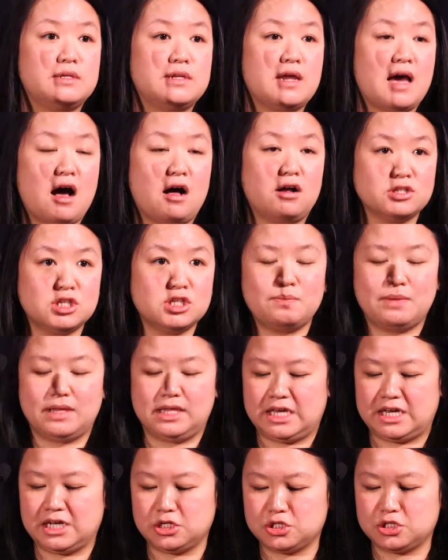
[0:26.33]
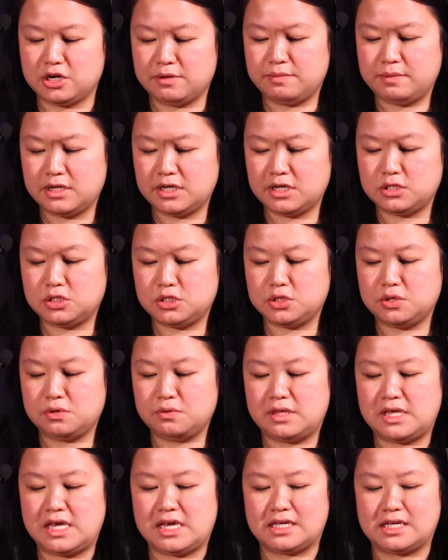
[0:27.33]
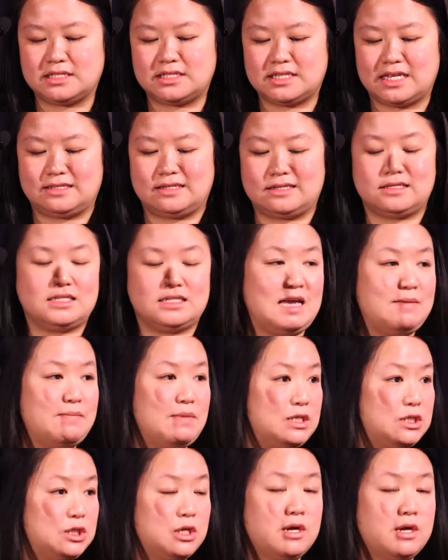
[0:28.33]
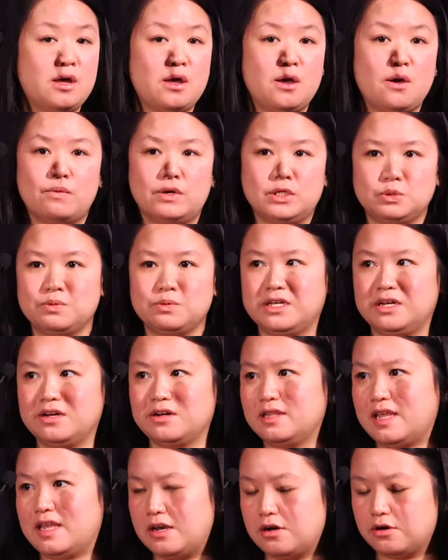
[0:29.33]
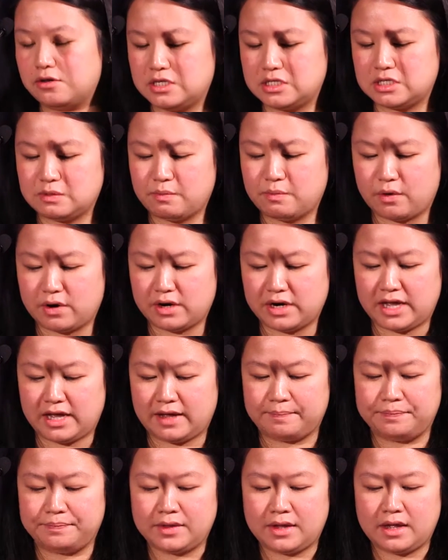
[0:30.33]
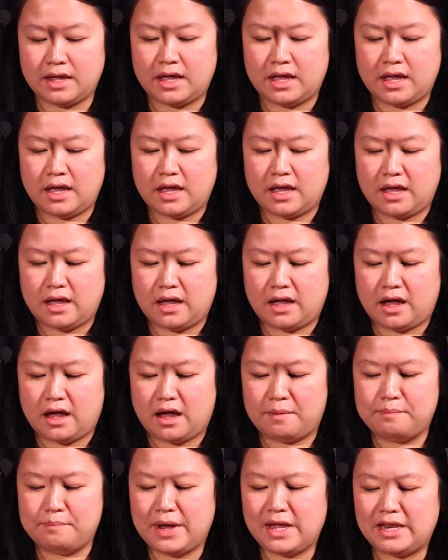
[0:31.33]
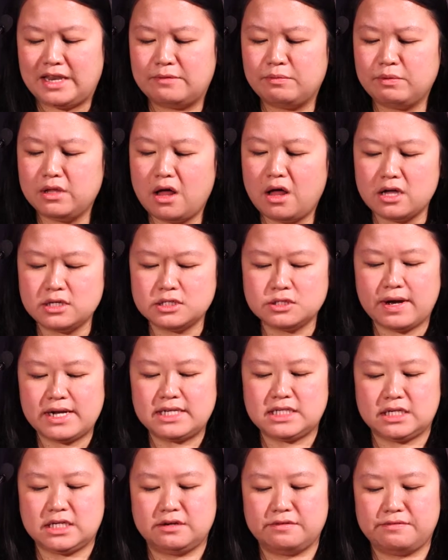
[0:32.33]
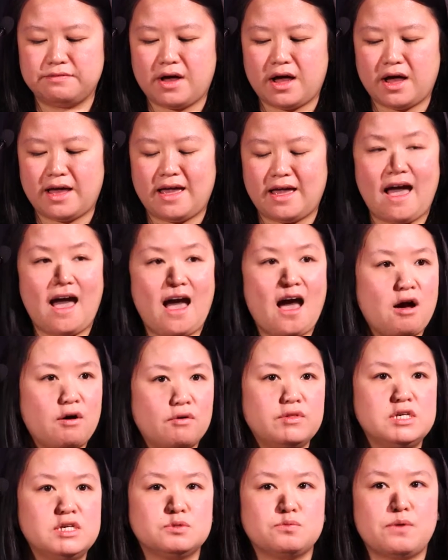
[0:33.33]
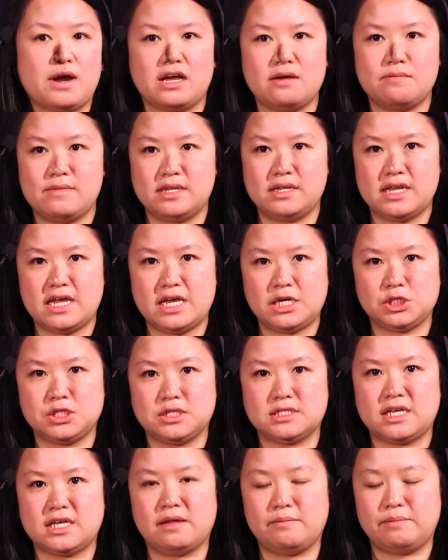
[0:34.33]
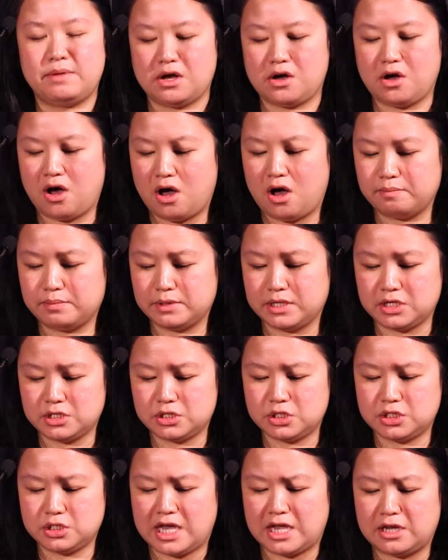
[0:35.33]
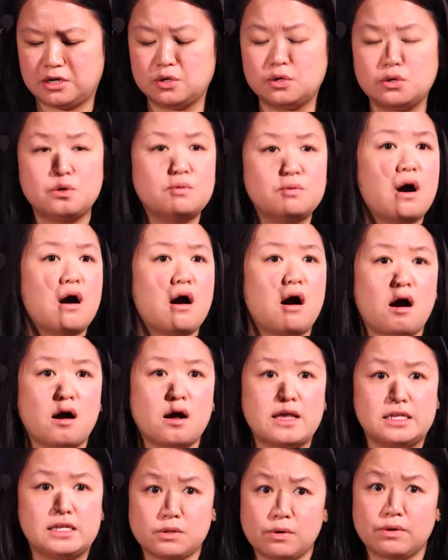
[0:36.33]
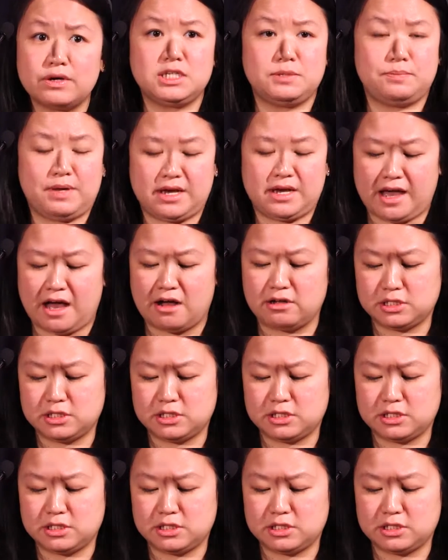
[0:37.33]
qui ont contribué euh, énormément à l'énoncé de consensus euh, qui, euh, que nous entendrons plus tard ce matin. Mais nous identifierons aussi comment nous pourrons accomplir ces